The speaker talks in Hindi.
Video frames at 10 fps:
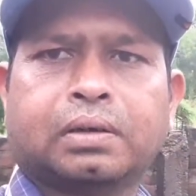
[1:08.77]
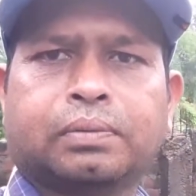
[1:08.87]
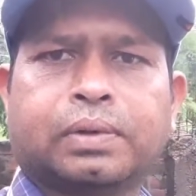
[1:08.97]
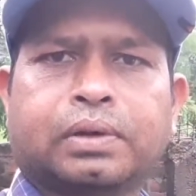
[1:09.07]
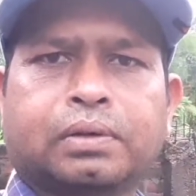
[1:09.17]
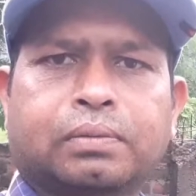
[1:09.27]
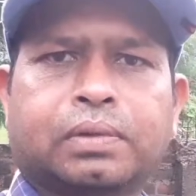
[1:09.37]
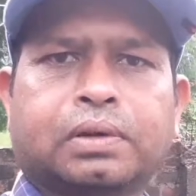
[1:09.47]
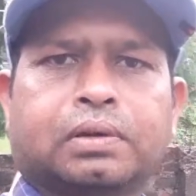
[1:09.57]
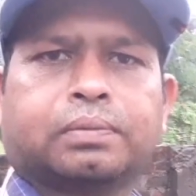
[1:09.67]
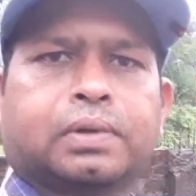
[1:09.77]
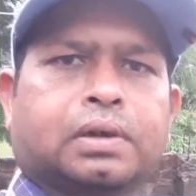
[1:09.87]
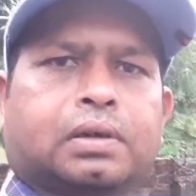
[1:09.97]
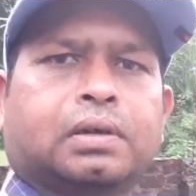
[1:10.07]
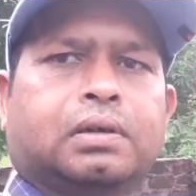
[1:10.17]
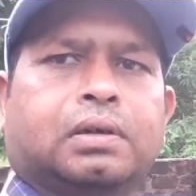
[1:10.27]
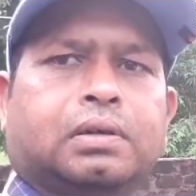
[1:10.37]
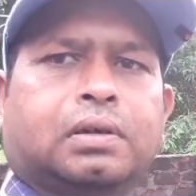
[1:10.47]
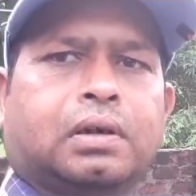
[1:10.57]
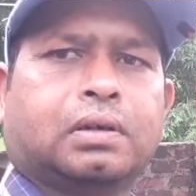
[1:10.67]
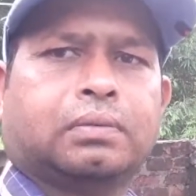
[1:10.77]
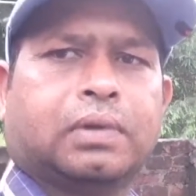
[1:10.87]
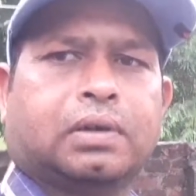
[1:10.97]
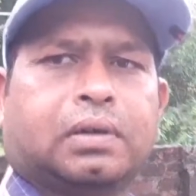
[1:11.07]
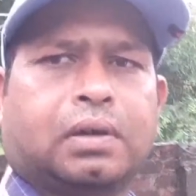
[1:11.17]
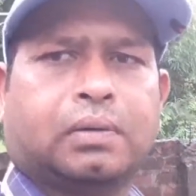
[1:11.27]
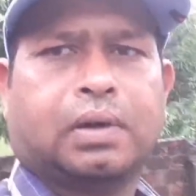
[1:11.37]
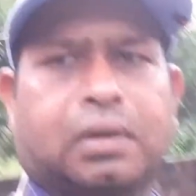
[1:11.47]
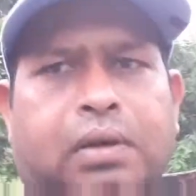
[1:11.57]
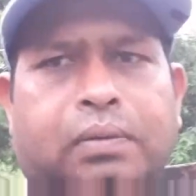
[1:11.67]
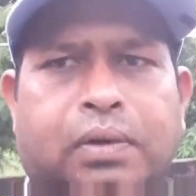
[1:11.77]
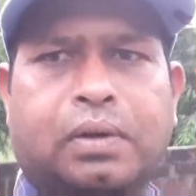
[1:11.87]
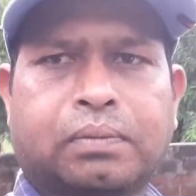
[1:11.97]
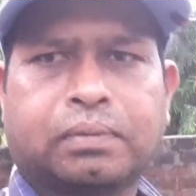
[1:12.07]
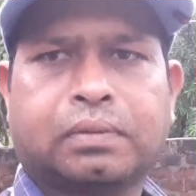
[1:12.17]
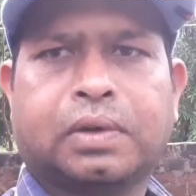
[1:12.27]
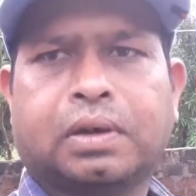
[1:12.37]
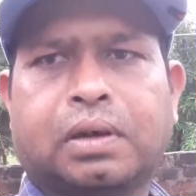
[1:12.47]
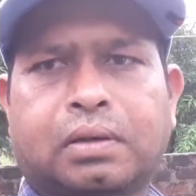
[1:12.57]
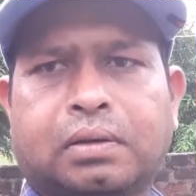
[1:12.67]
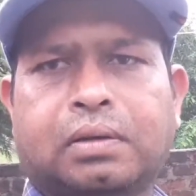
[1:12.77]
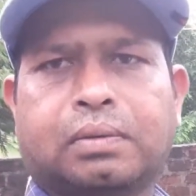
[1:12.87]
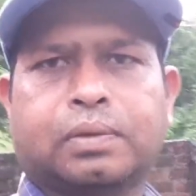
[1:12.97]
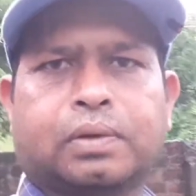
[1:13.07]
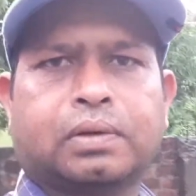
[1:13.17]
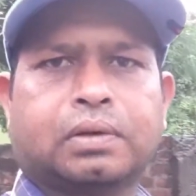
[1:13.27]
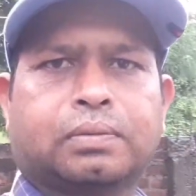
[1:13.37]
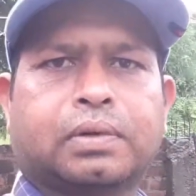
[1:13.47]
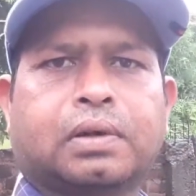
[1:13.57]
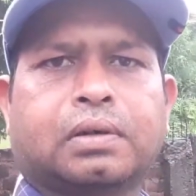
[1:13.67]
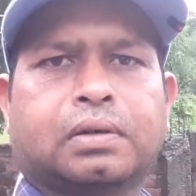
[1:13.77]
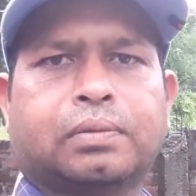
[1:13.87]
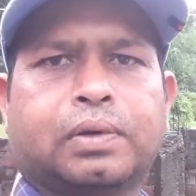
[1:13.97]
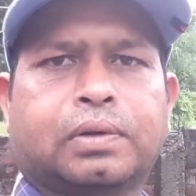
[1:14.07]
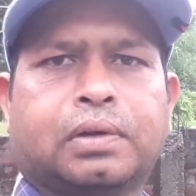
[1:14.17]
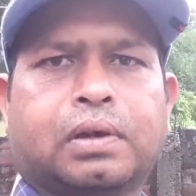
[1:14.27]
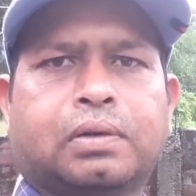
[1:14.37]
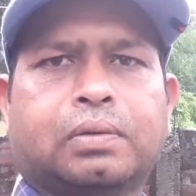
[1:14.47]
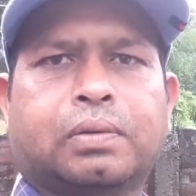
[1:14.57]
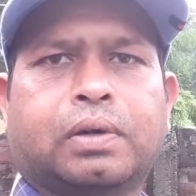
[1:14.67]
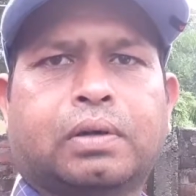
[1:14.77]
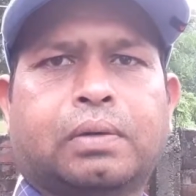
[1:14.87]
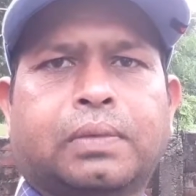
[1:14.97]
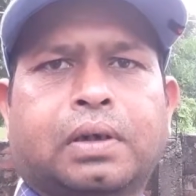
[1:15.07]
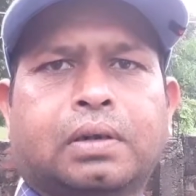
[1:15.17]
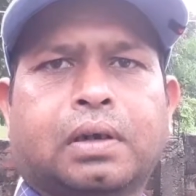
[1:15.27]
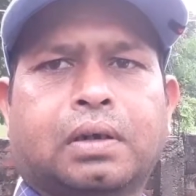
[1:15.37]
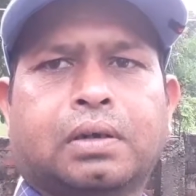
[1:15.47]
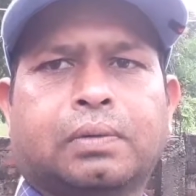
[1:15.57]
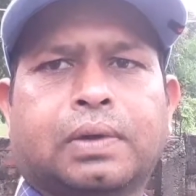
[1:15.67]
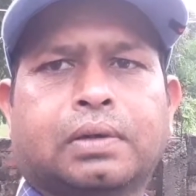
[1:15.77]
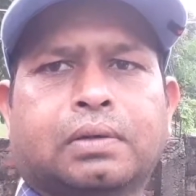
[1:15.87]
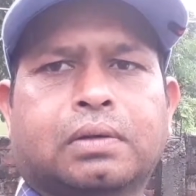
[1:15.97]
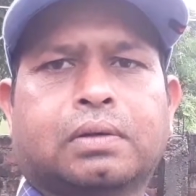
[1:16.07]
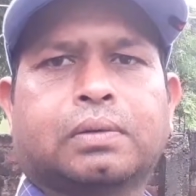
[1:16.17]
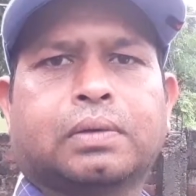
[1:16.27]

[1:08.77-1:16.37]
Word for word: आप सब लोग भी सोच रहे होंगे यह एक विनोद विनोद दोस्तों एक यूट्यूबर है